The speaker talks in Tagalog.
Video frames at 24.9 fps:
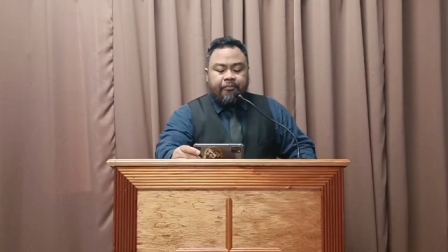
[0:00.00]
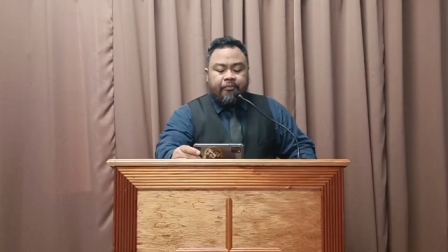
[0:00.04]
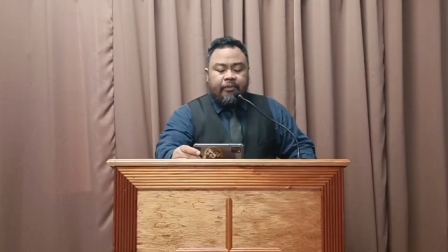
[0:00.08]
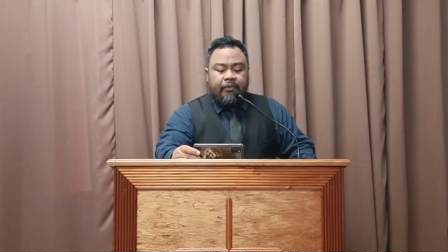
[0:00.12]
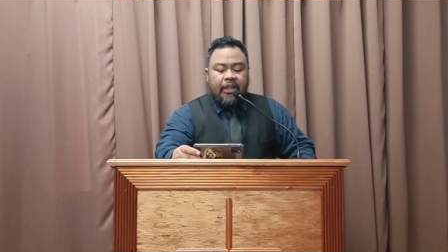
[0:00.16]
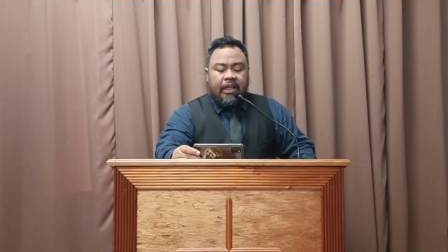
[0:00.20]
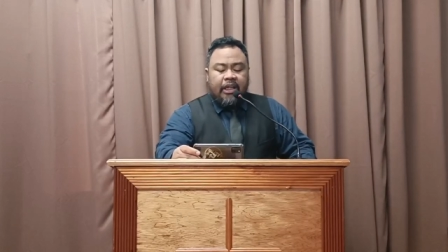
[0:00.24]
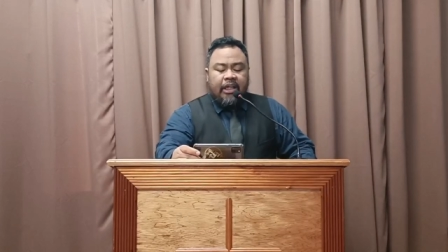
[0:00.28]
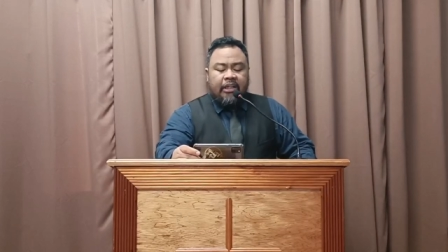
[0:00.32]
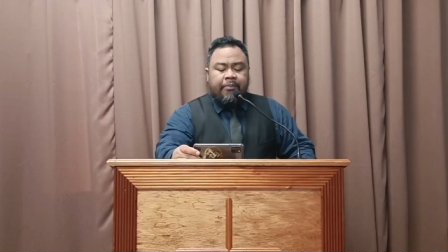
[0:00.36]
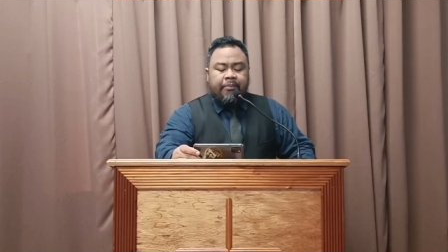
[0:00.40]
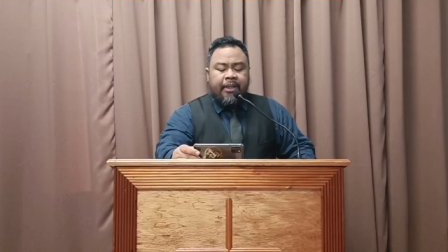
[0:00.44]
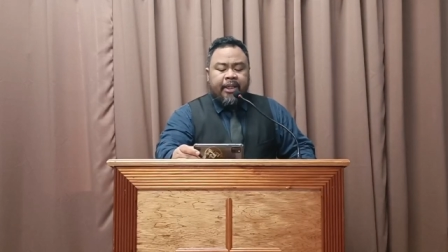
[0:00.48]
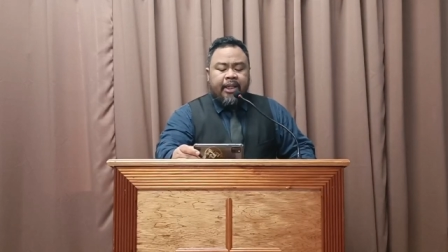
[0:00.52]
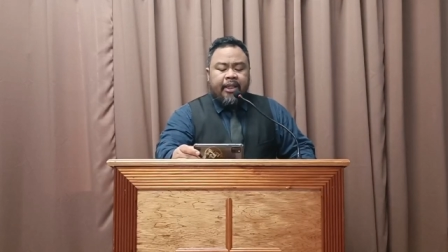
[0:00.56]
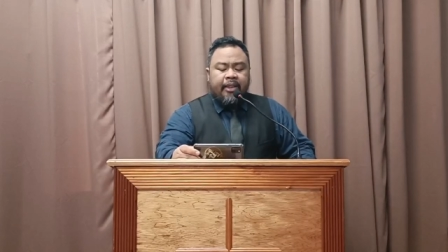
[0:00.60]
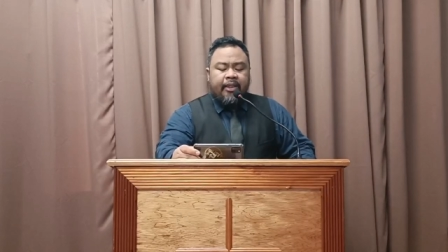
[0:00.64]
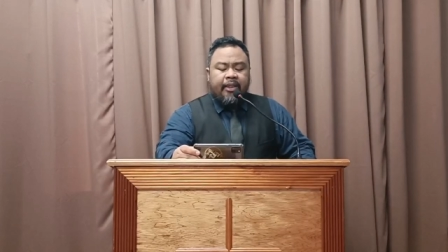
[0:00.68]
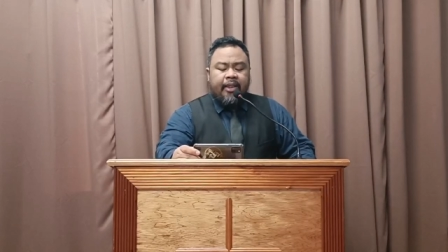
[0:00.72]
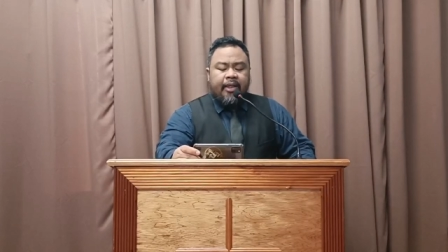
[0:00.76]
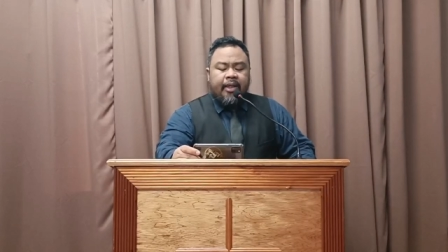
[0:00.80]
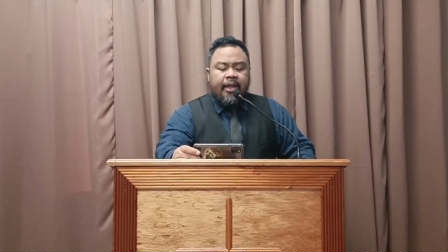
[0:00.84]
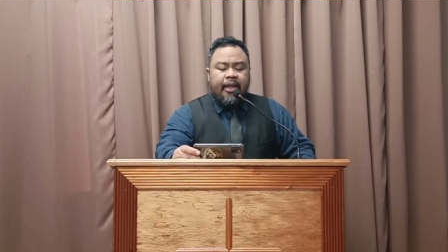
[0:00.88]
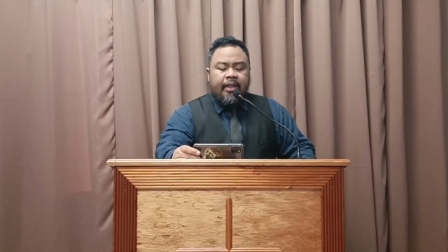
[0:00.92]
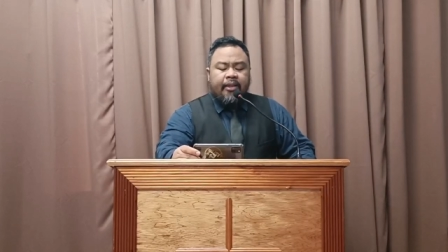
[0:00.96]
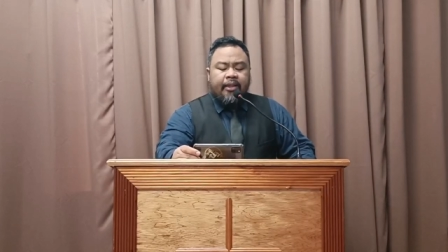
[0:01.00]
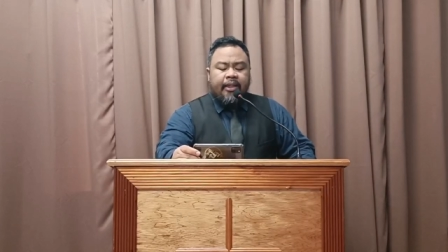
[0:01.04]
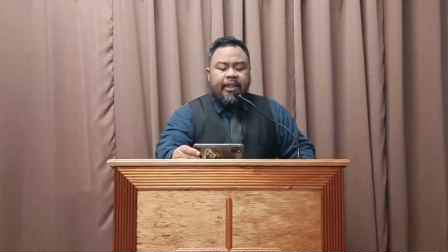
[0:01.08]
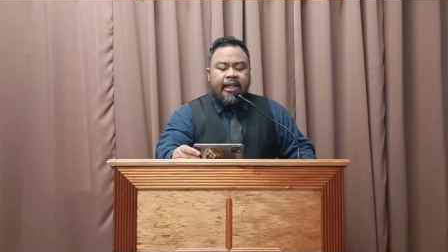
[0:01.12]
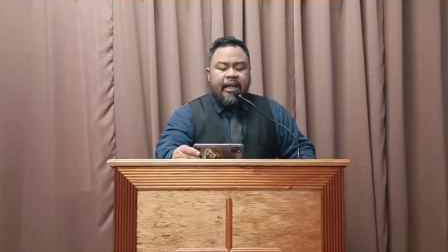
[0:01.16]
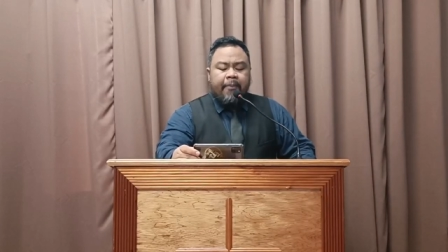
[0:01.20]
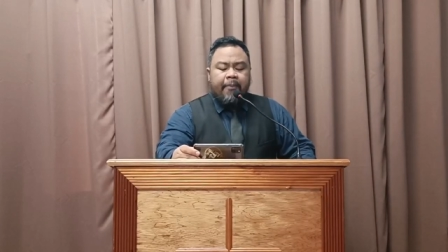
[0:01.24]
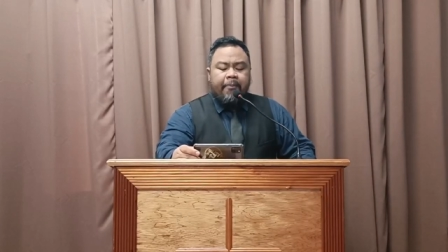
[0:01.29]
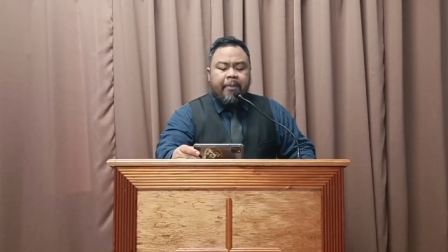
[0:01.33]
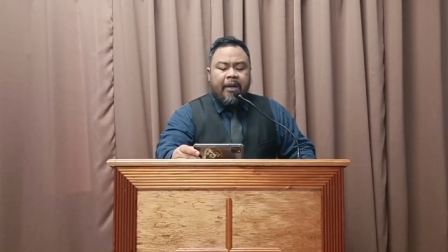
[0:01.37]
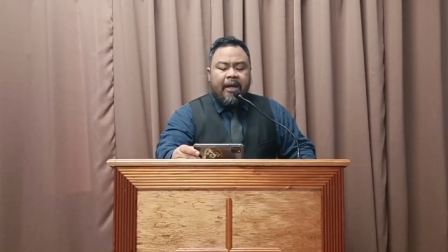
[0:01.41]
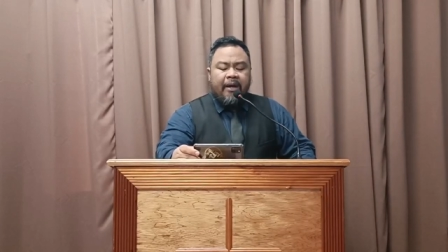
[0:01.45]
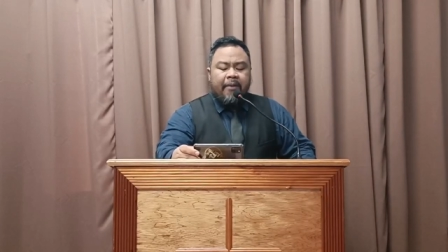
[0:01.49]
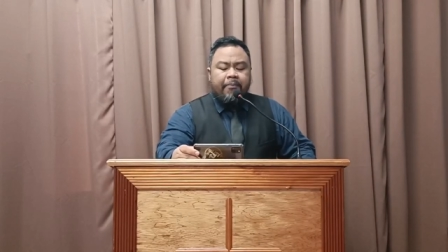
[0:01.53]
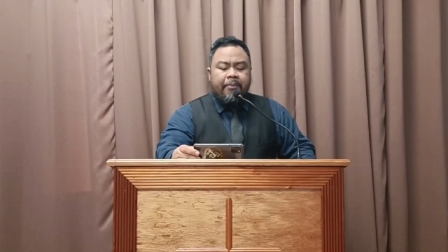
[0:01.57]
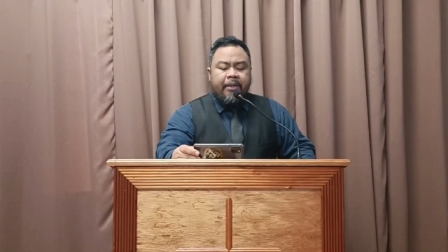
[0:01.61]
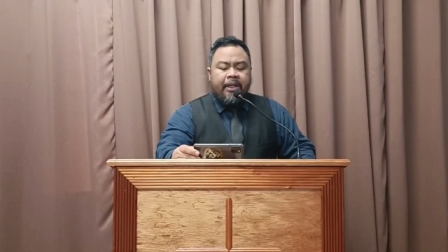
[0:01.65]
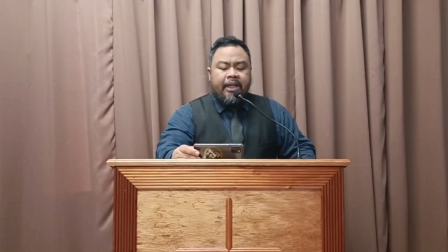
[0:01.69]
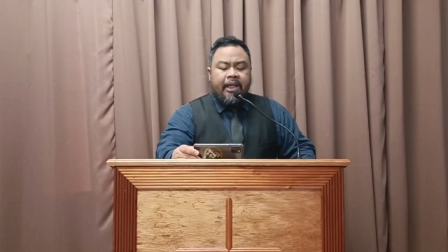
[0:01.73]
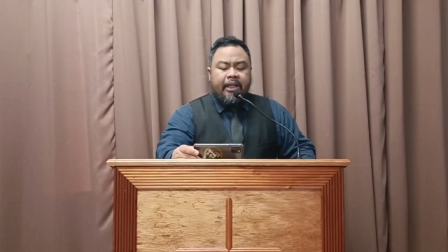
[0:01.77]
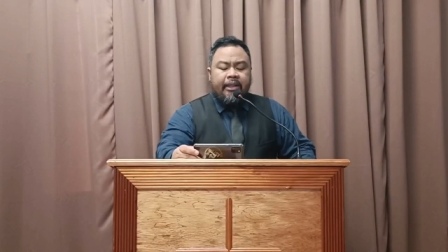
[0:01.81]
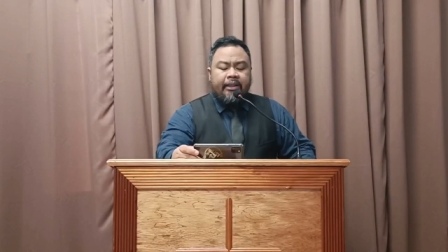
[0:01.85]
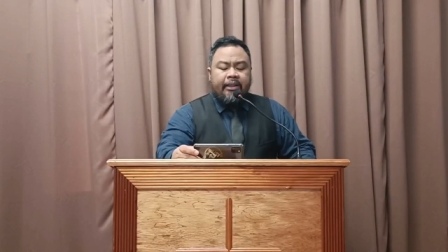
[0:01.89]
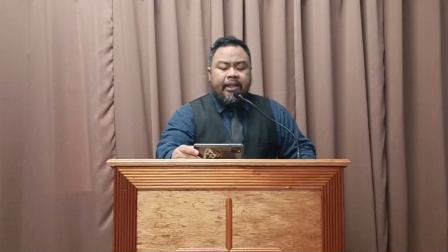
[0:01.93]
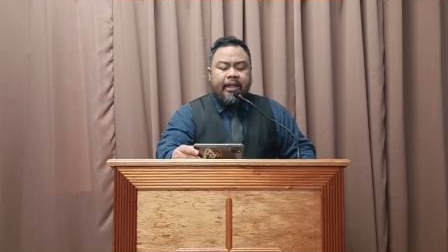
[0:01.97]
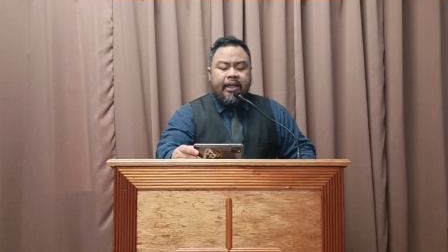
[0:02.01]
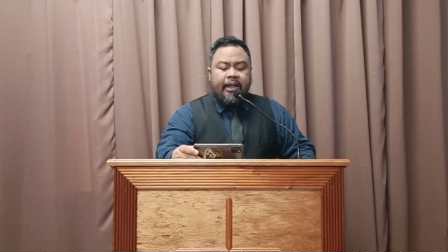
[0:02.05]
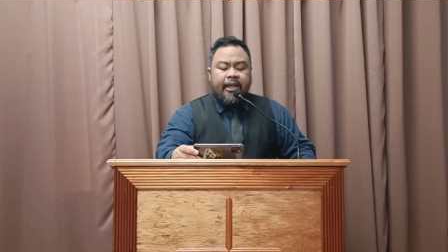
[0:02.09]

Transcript: At makita natin napakabigat ng